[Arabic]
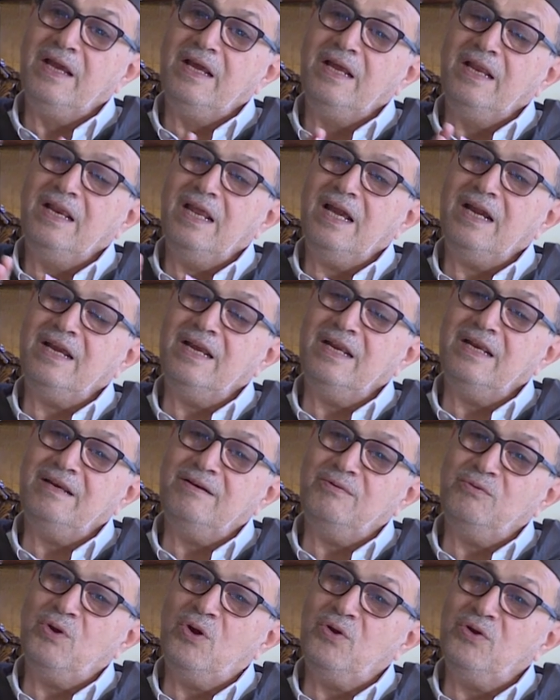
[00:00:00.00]
لكن
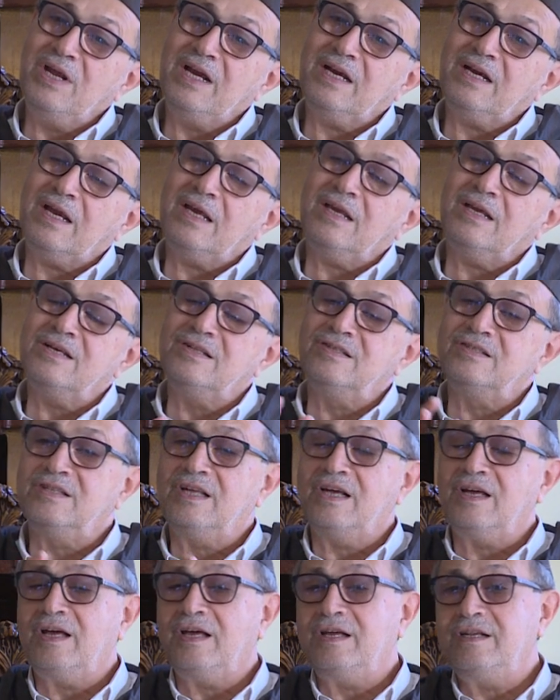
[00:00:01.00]
وهناك
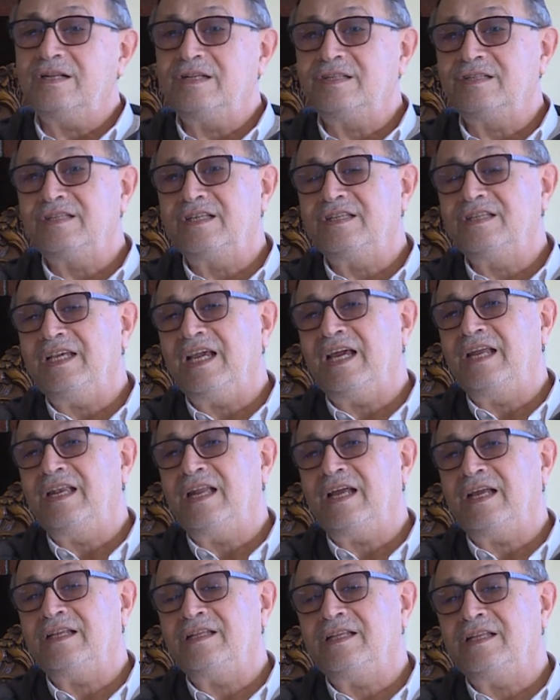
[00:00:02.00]
قصة نستطيع أن
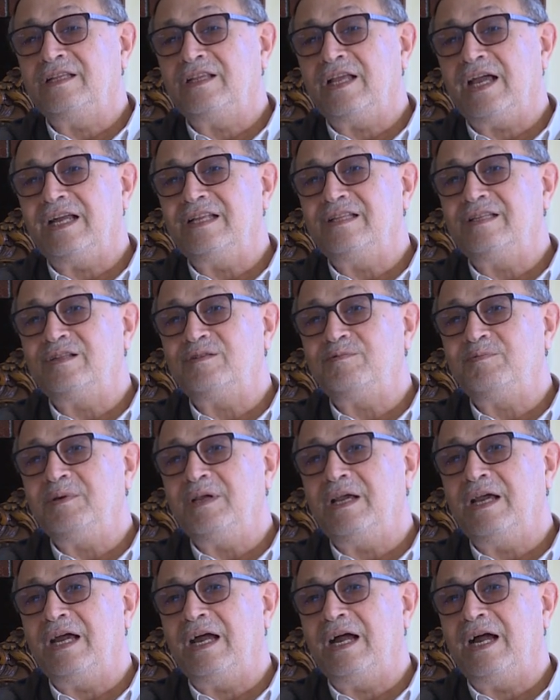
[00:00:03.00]
نتحدث
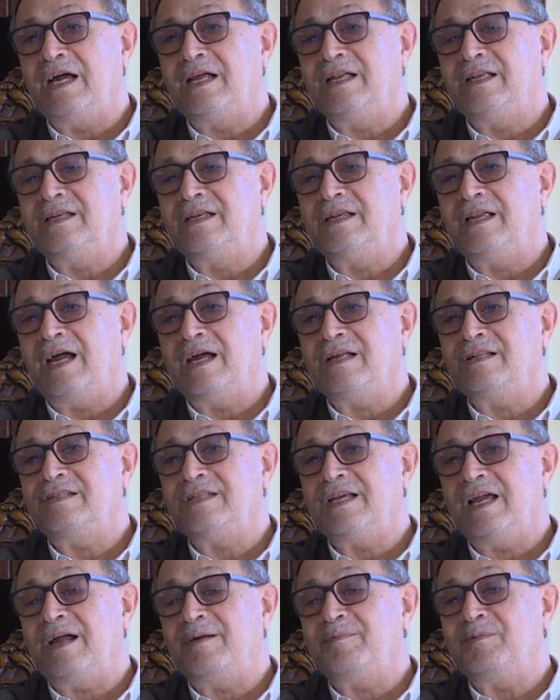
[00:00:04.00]
بها عن
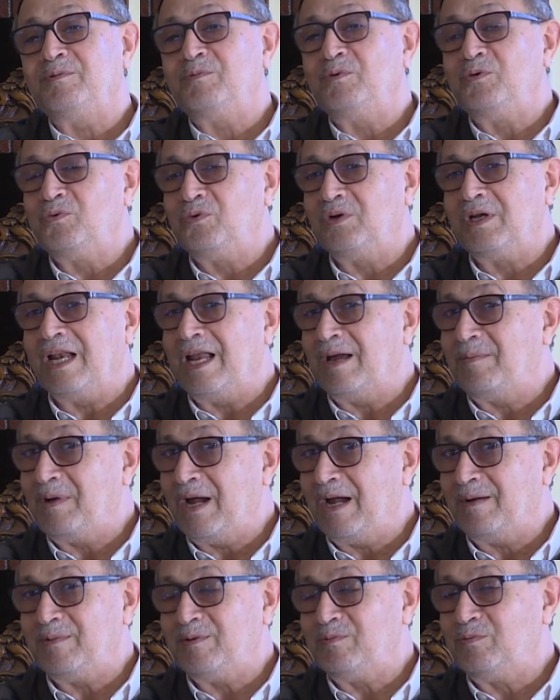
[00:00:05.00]
سي أحمد بن نونة العم
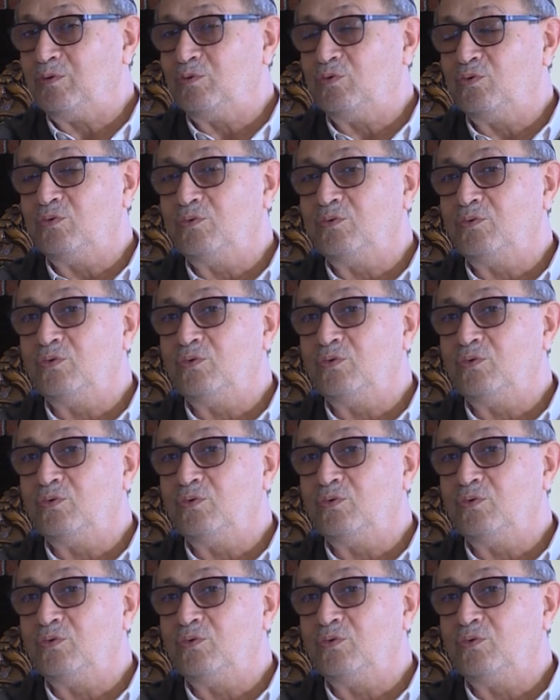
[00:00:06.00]
أحمد بن